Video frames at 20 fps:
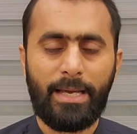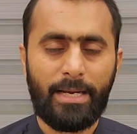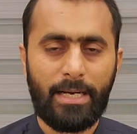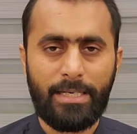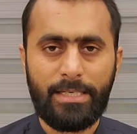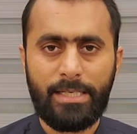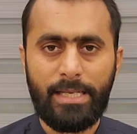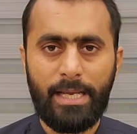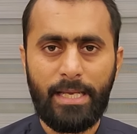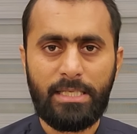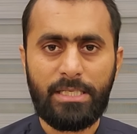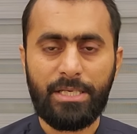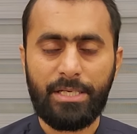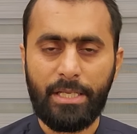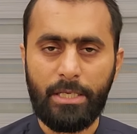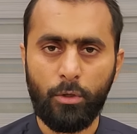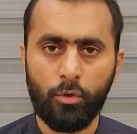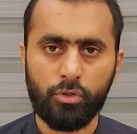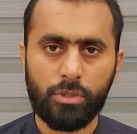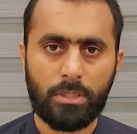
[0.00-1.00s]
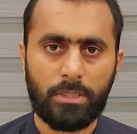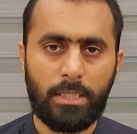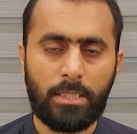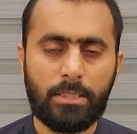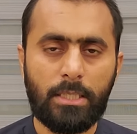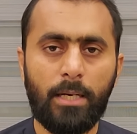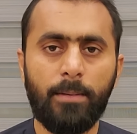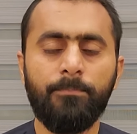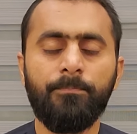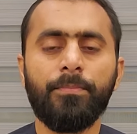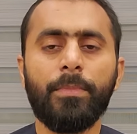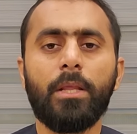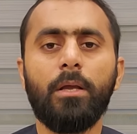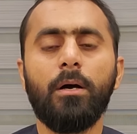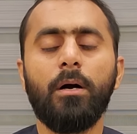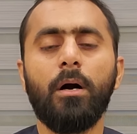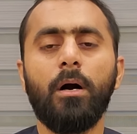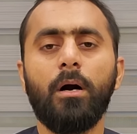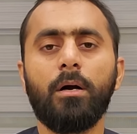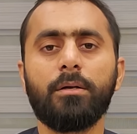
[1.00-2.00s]
गैर आइनी है ये नहीं हो सकता था
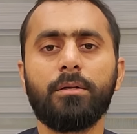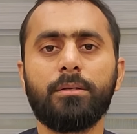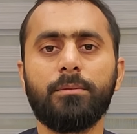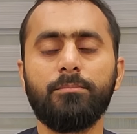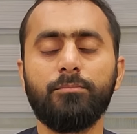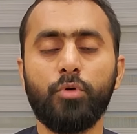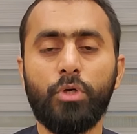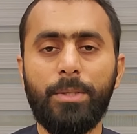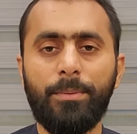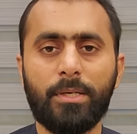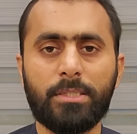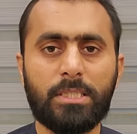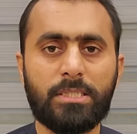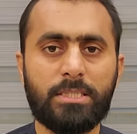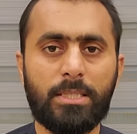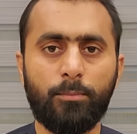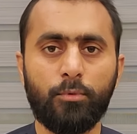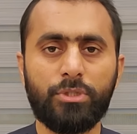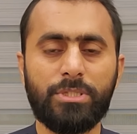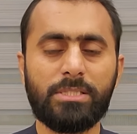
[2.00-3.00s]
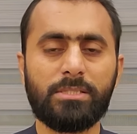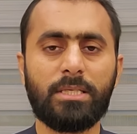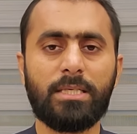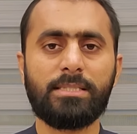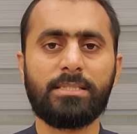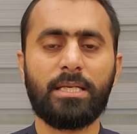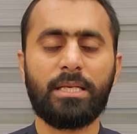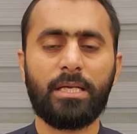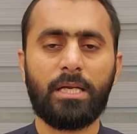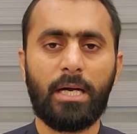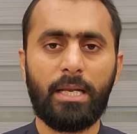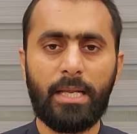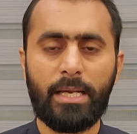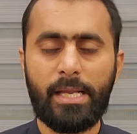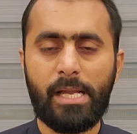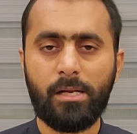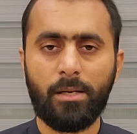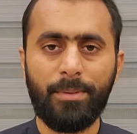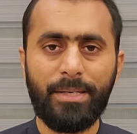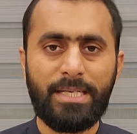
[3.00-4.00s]
मुनीब अख्तर साहब को जिस तरह से निकाला
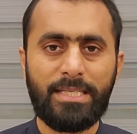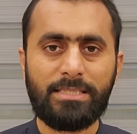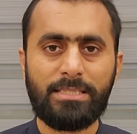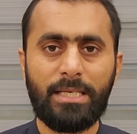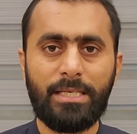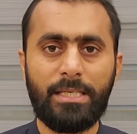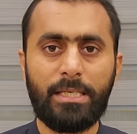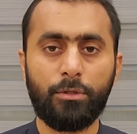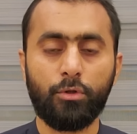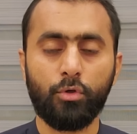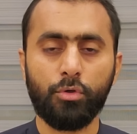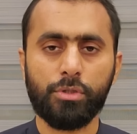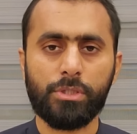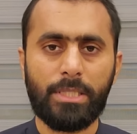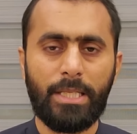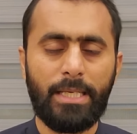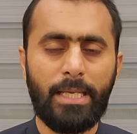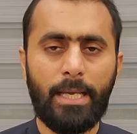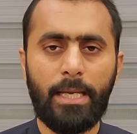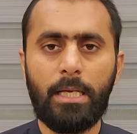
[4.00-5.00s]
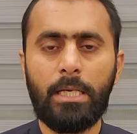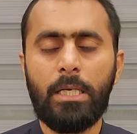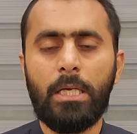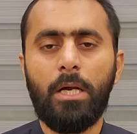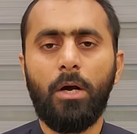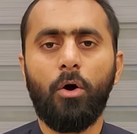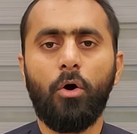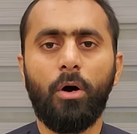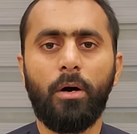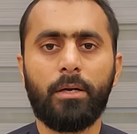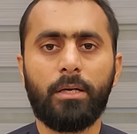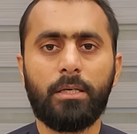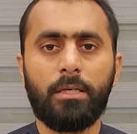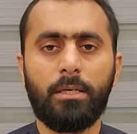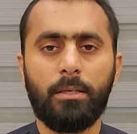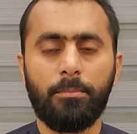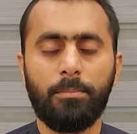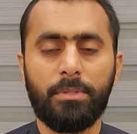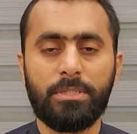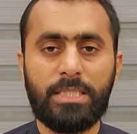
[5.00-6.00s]
गया कमेटी से ये दुरुस्त नहीं है और
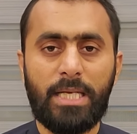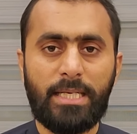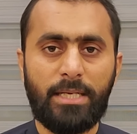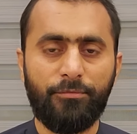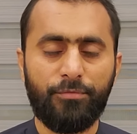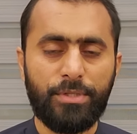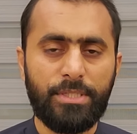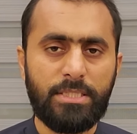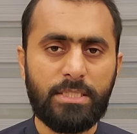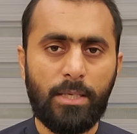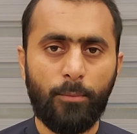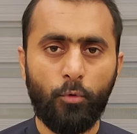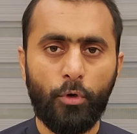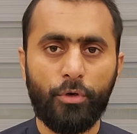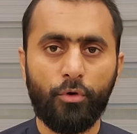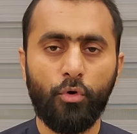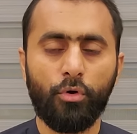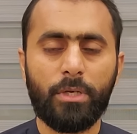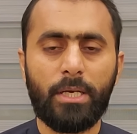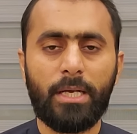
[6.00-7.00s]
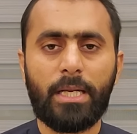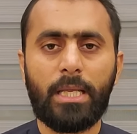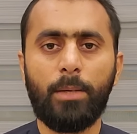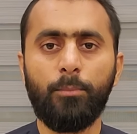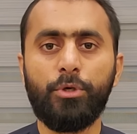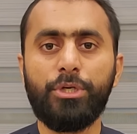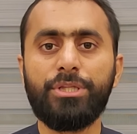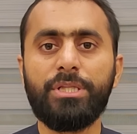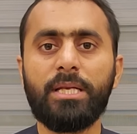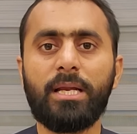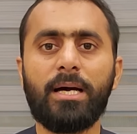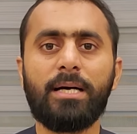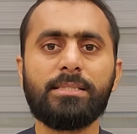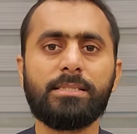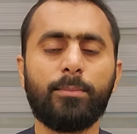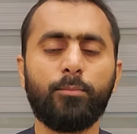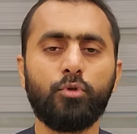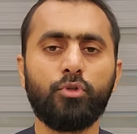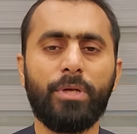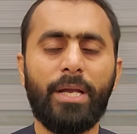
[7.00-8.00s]
या अफरीदी साहब को इग्नोर करके मुनीद्दीन खान
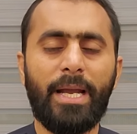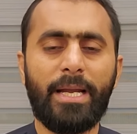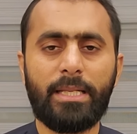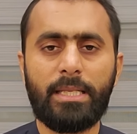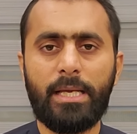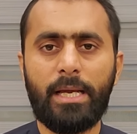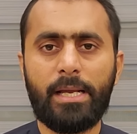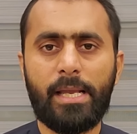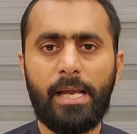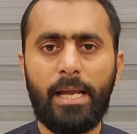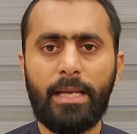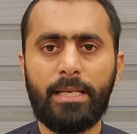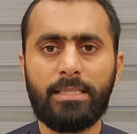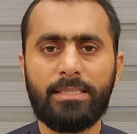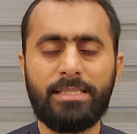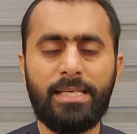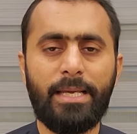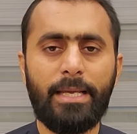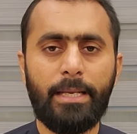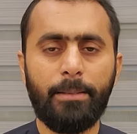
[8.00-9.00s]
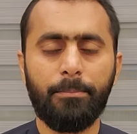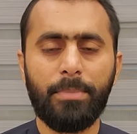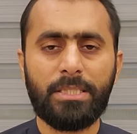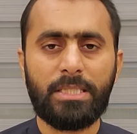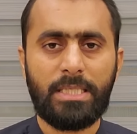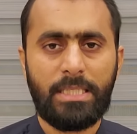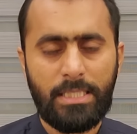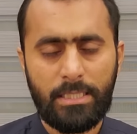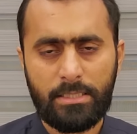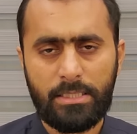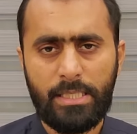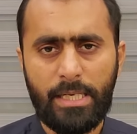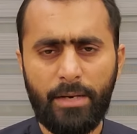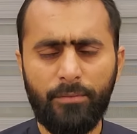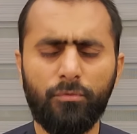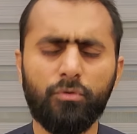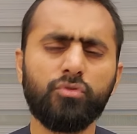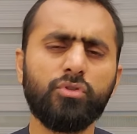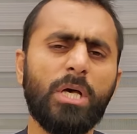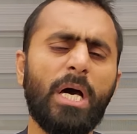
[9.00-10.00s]
साहब को जो ऐड किया गया है ये बदनीयती है
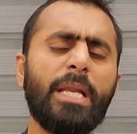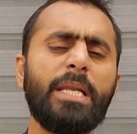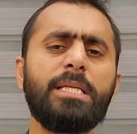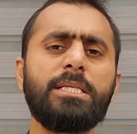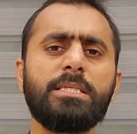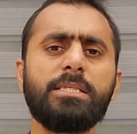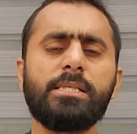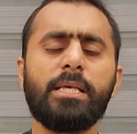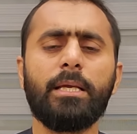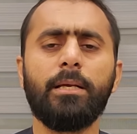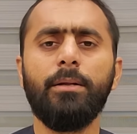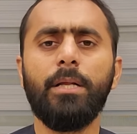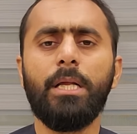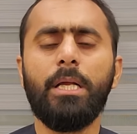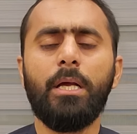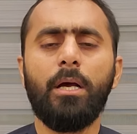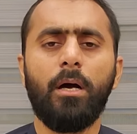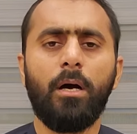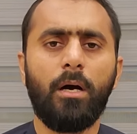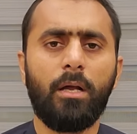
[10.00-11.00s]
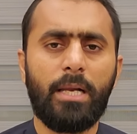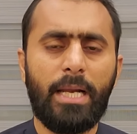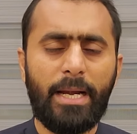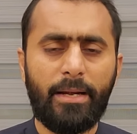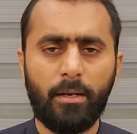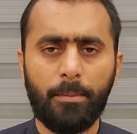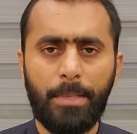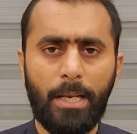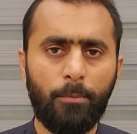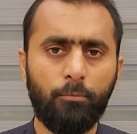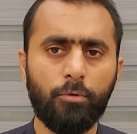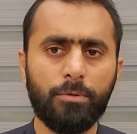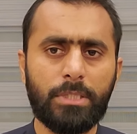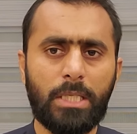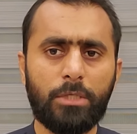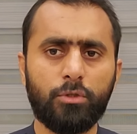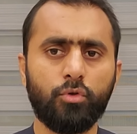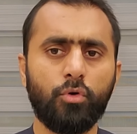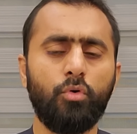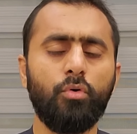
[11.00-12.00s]
वो सारी चीज़ें लेटर मैं आपको
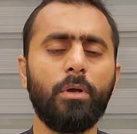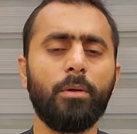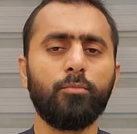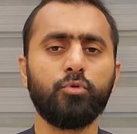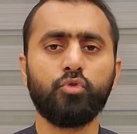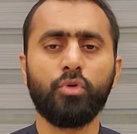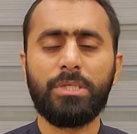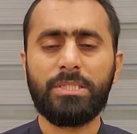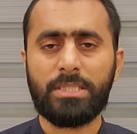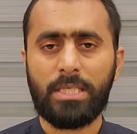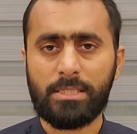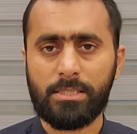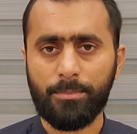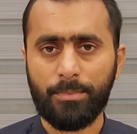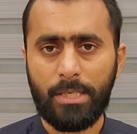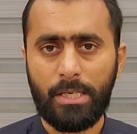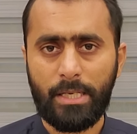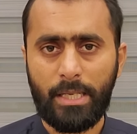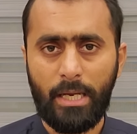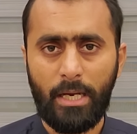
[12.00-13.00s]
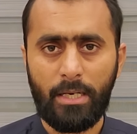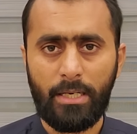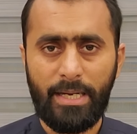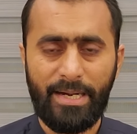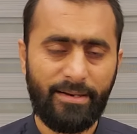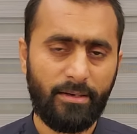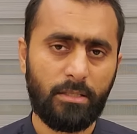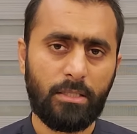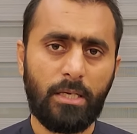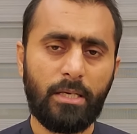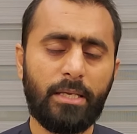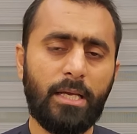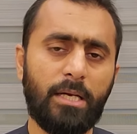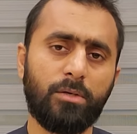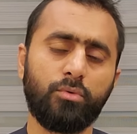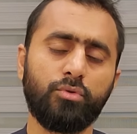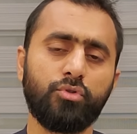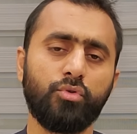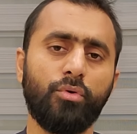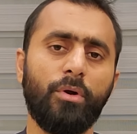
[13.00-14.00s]
बता चुका हूँ कि मसूली शाह साहब का क्या लेटर था क्या
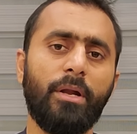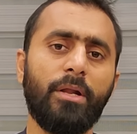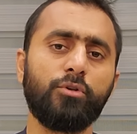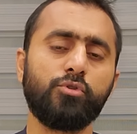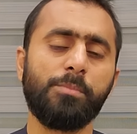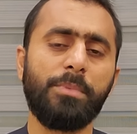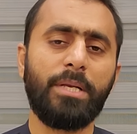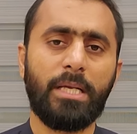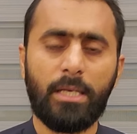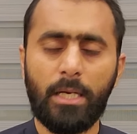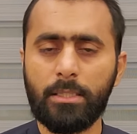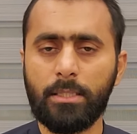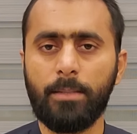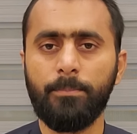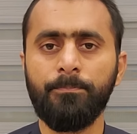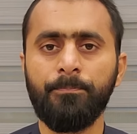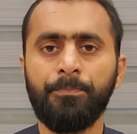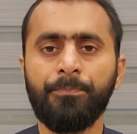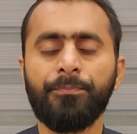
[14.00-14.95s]
कुछ उन्होंने उसमें लिखा था